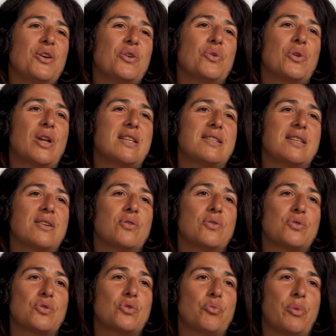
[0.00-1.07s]
que la
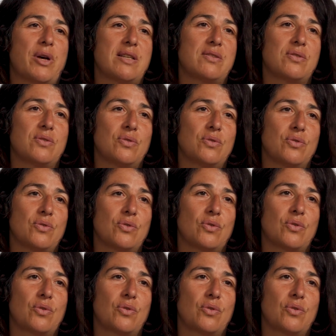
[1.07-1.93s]
séquence se passe, euh,